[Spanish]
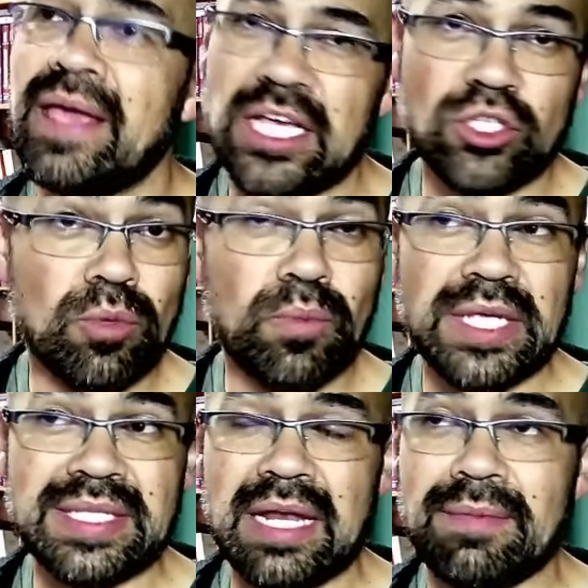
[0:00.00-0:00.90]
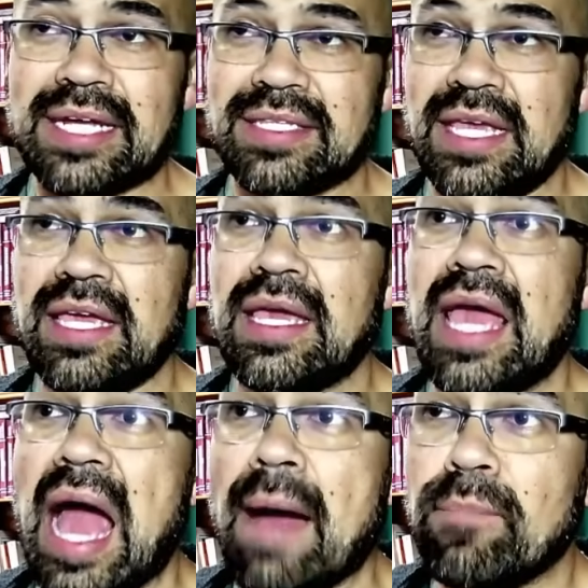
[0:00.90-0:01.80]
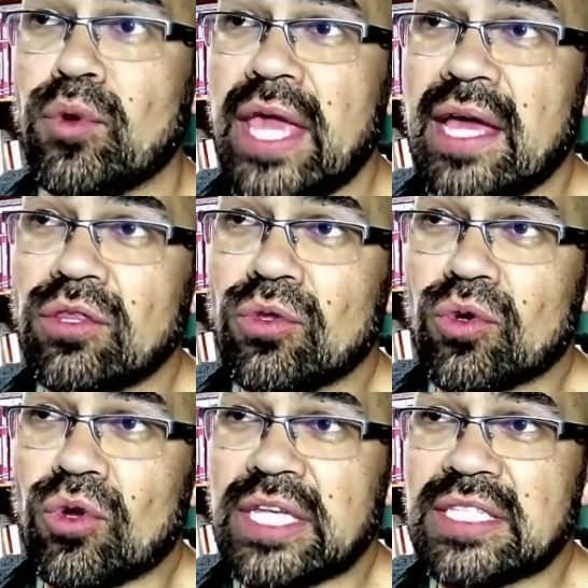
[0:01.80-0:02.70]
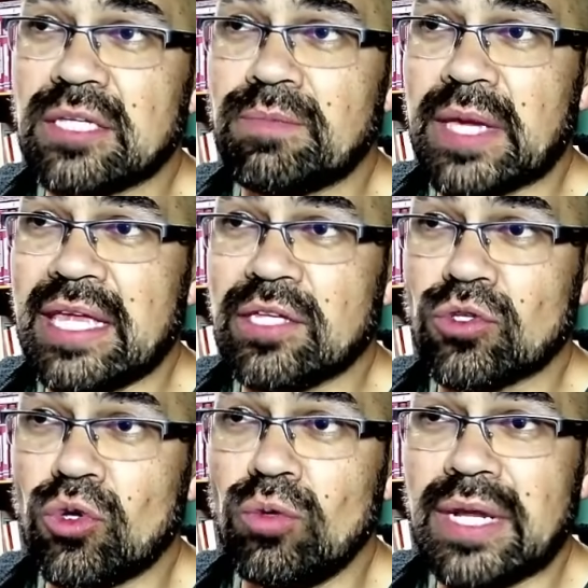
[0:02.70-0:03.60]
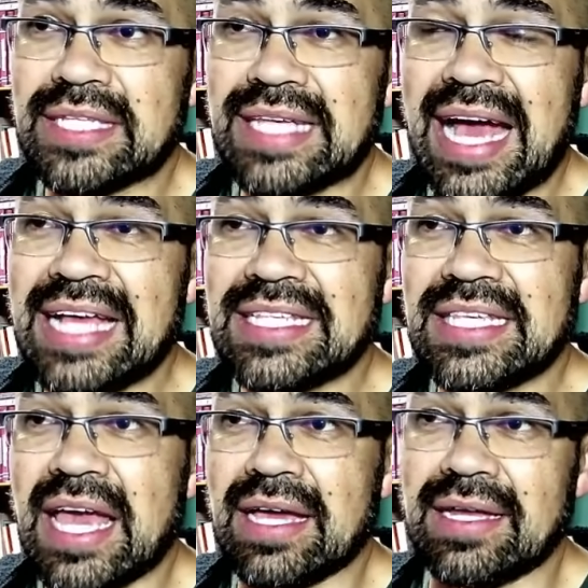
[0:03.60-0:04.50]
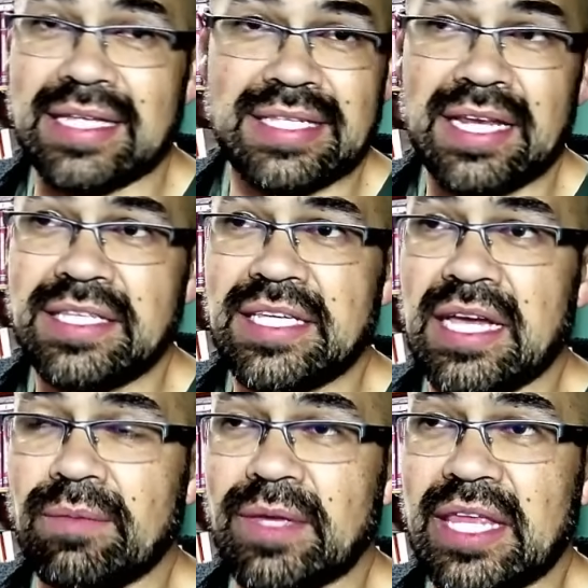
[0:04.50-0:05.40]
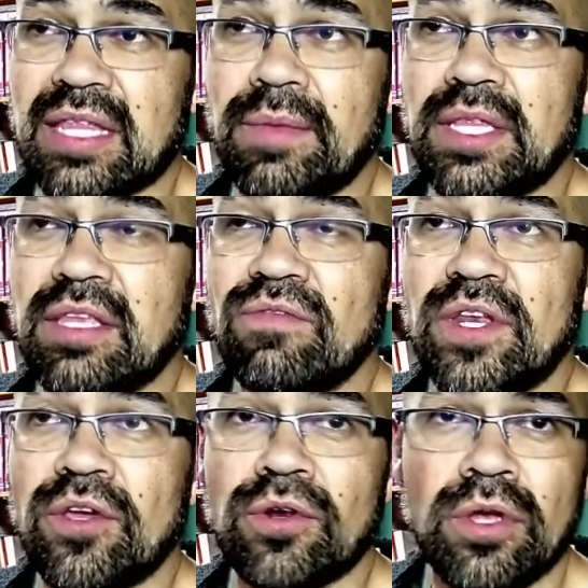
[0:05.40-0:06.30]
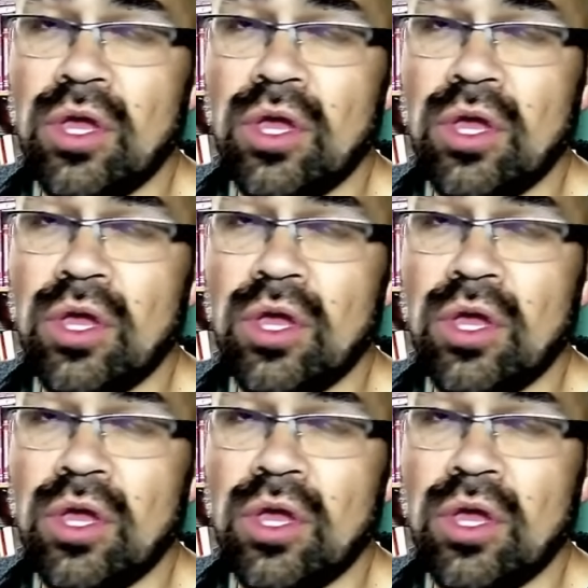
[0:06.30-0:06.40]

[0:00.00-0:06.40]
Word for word: Esto puede salvarse apoyando con estas pequeñas columnas hacia la cercha inmediatamente inferior